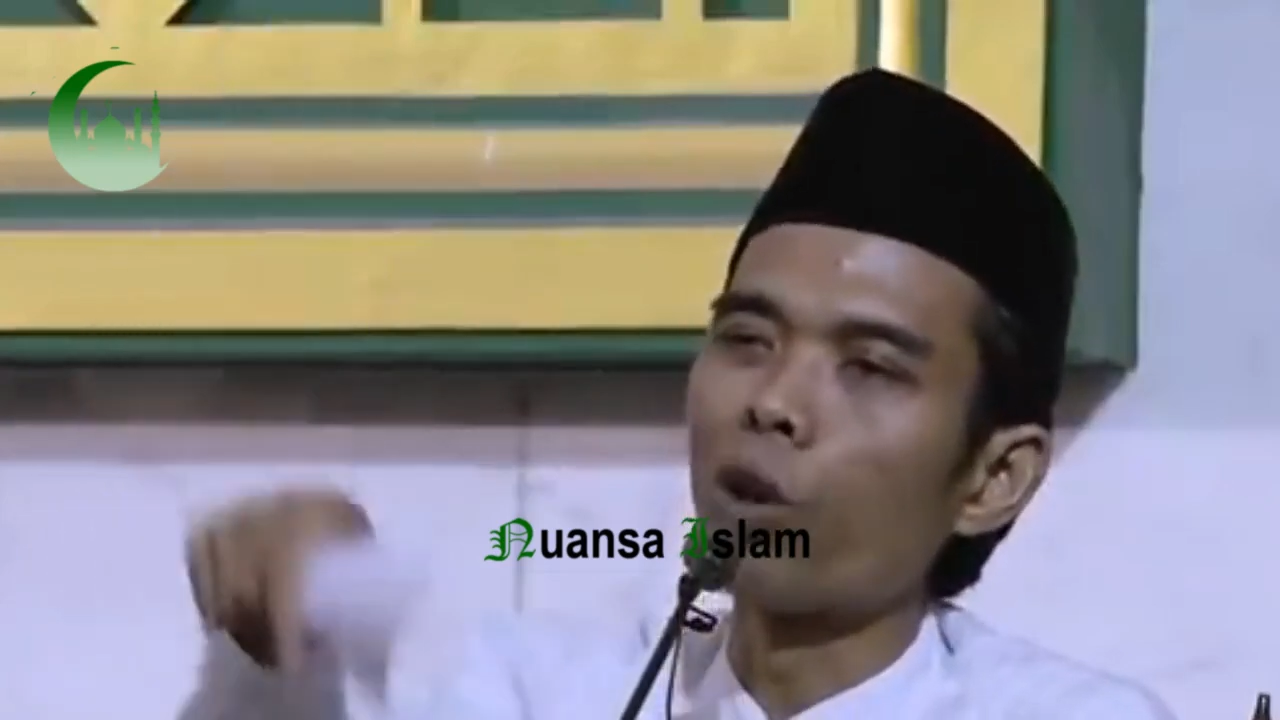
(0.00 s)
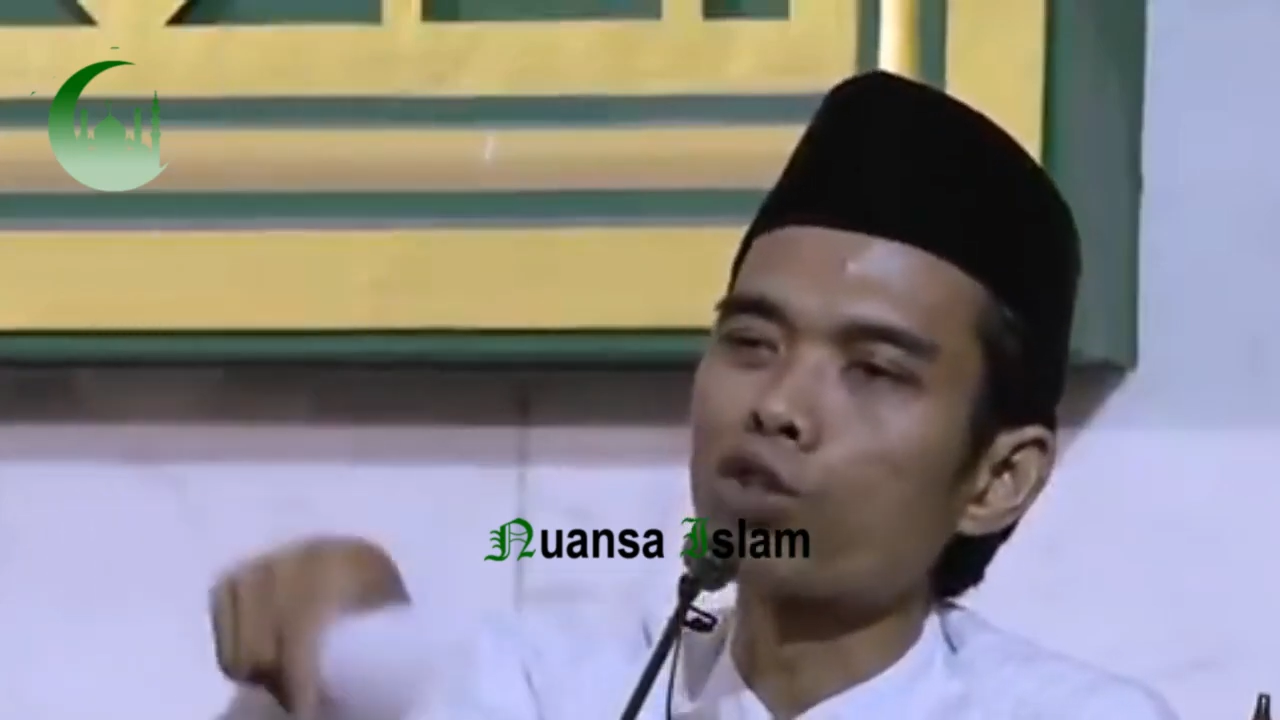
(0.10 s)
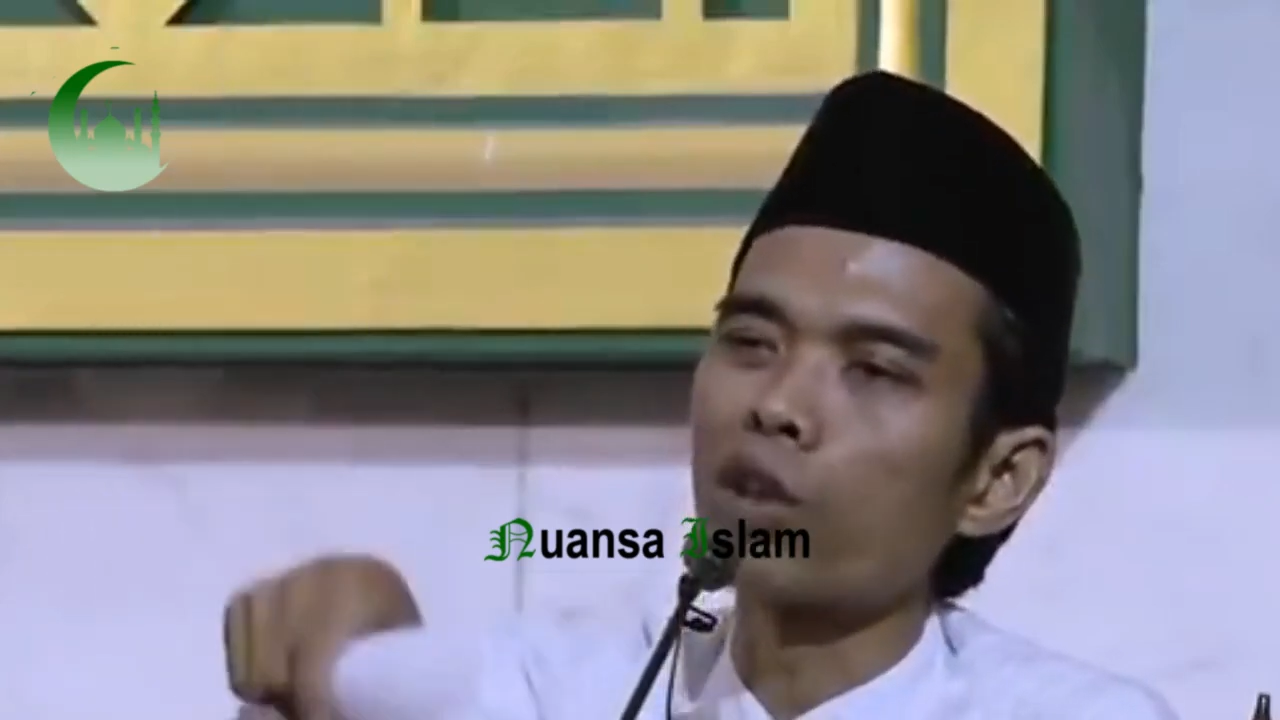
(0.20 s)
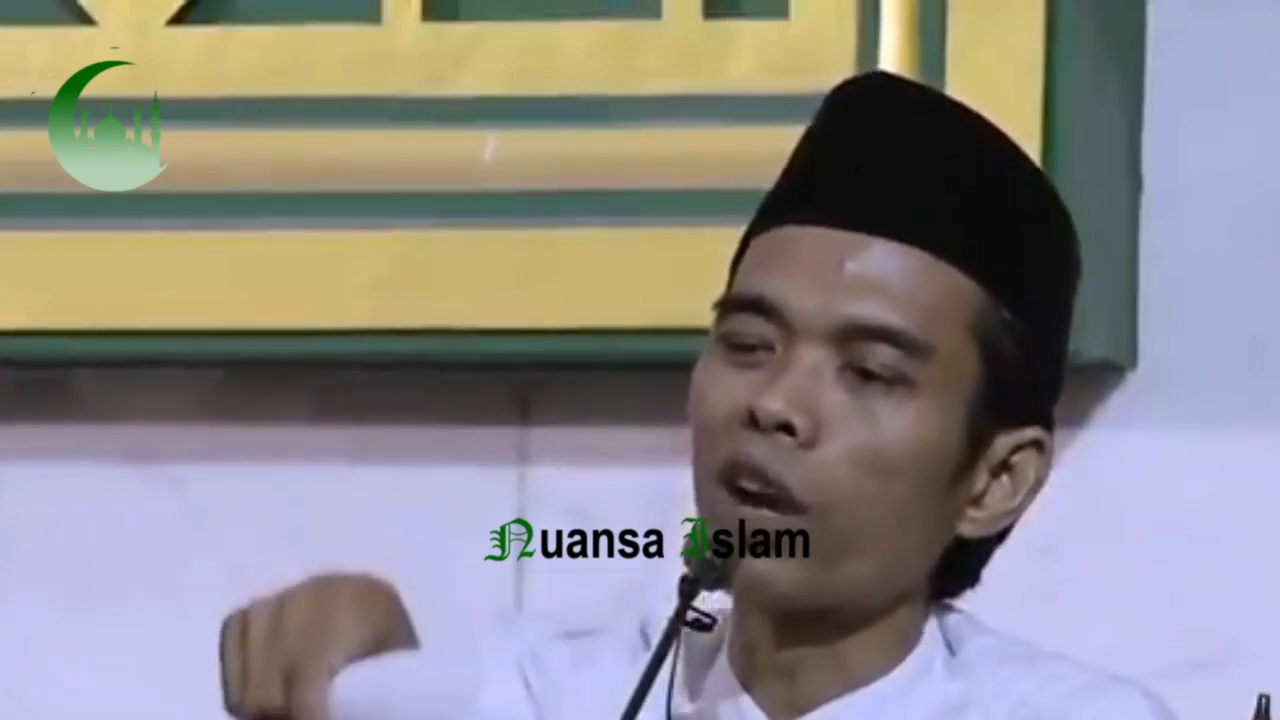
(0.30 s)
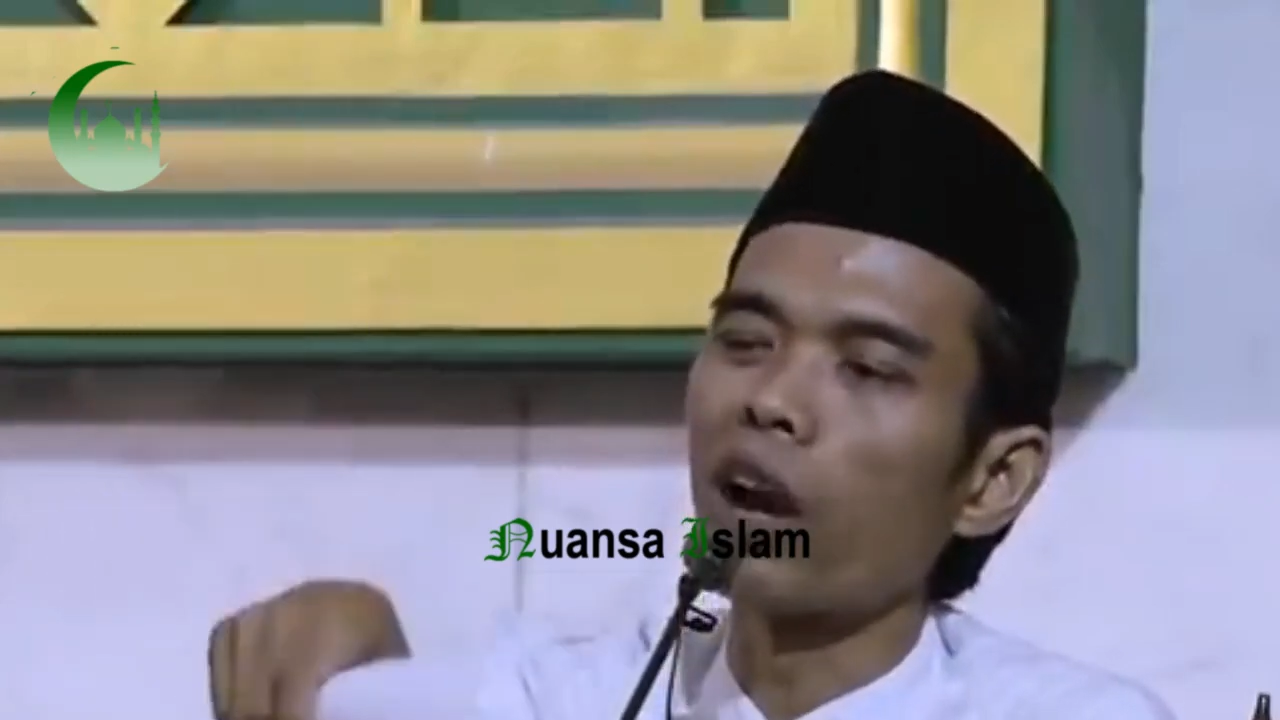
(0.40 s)
yang
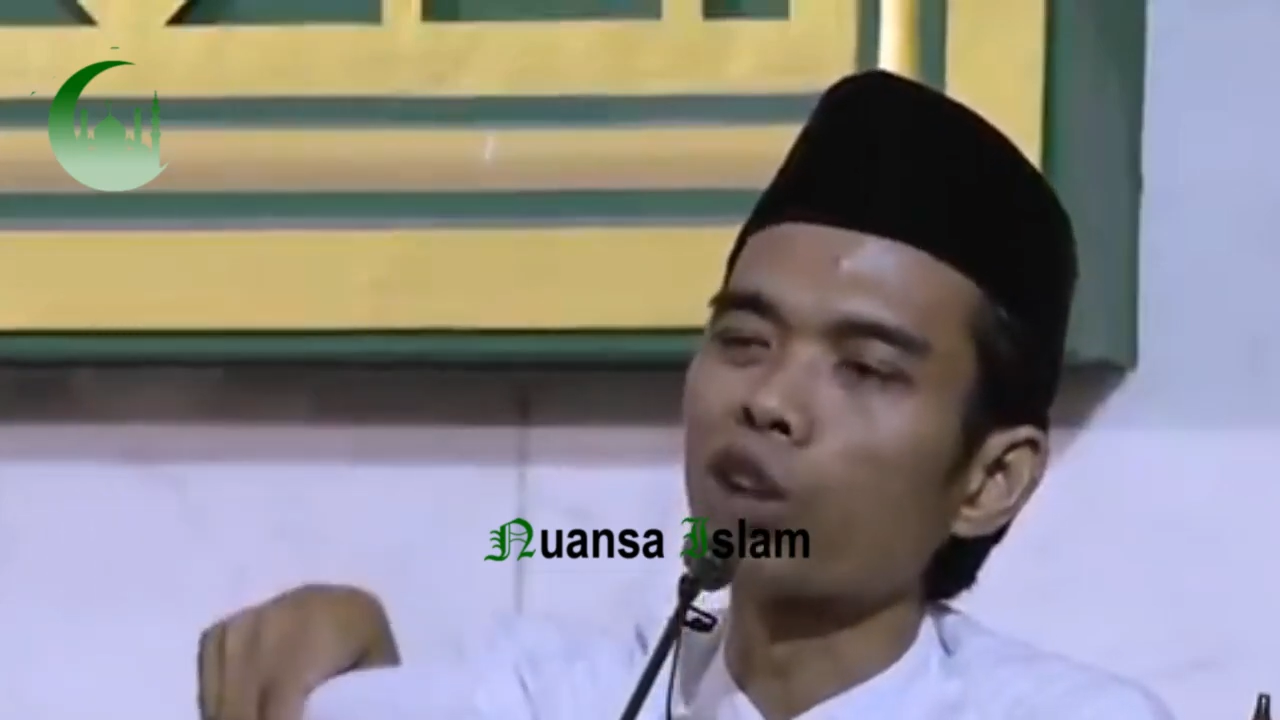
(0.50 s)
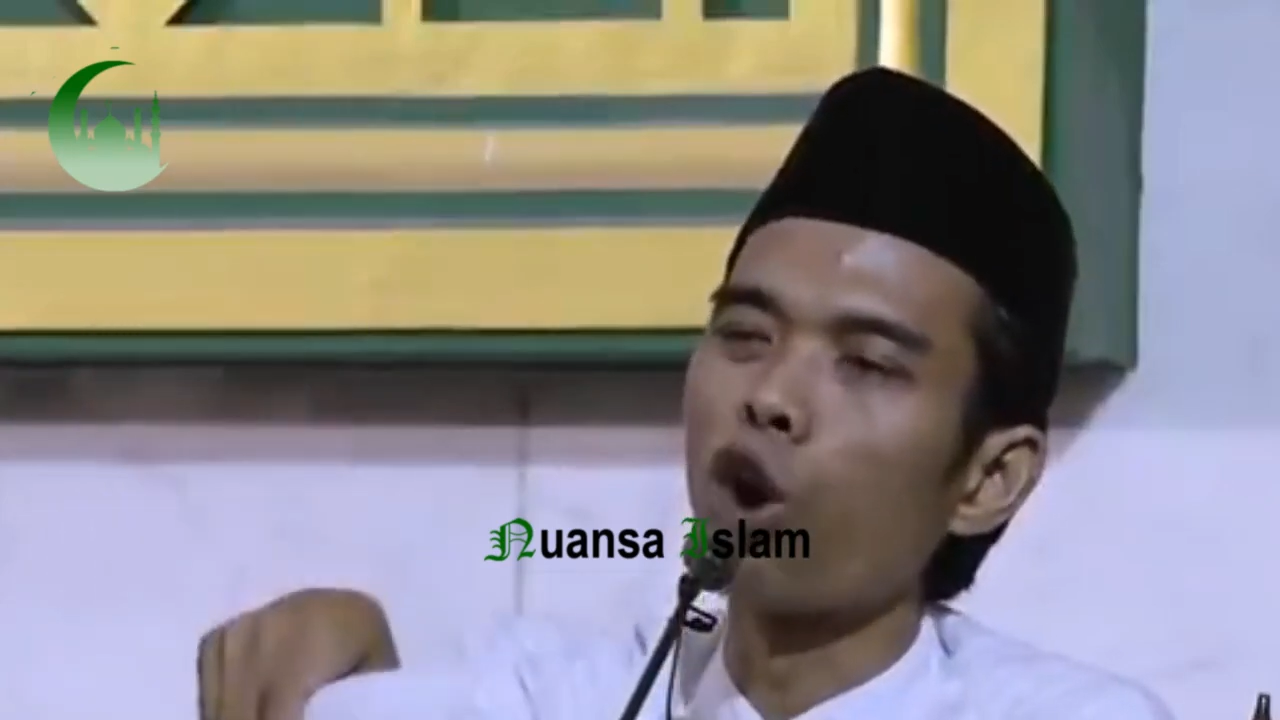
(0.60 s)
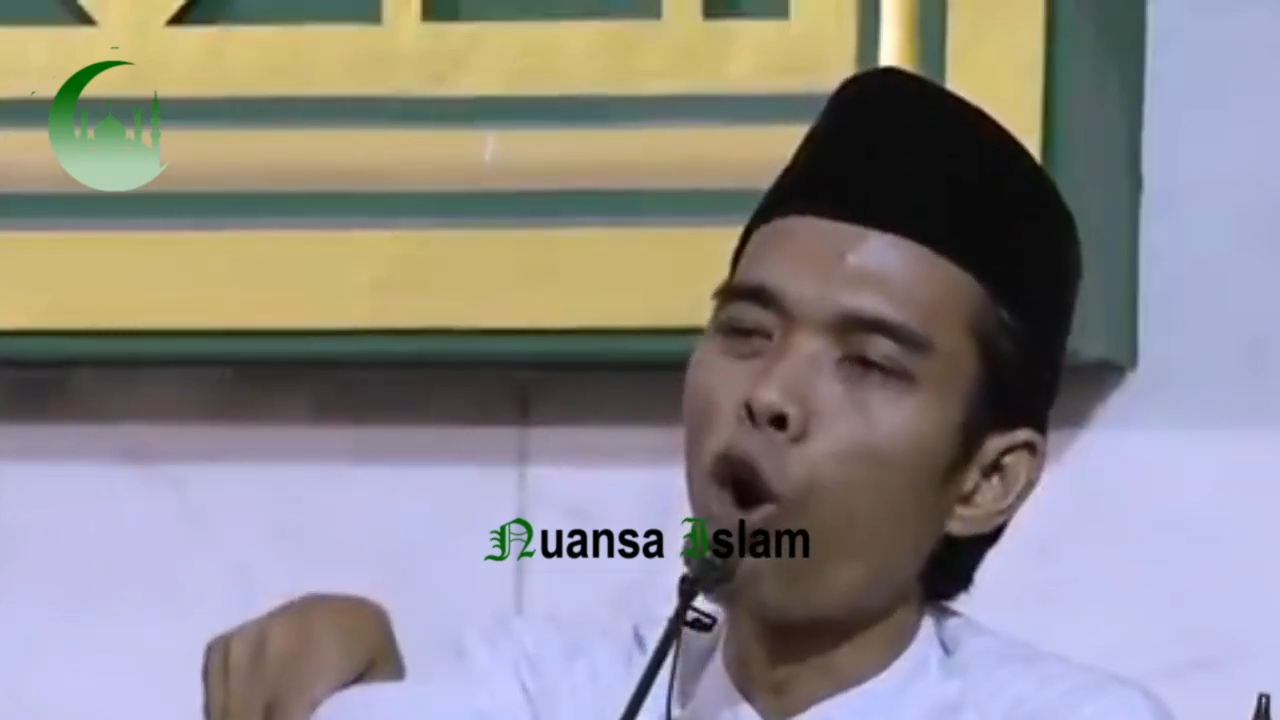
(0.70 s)
mulia karena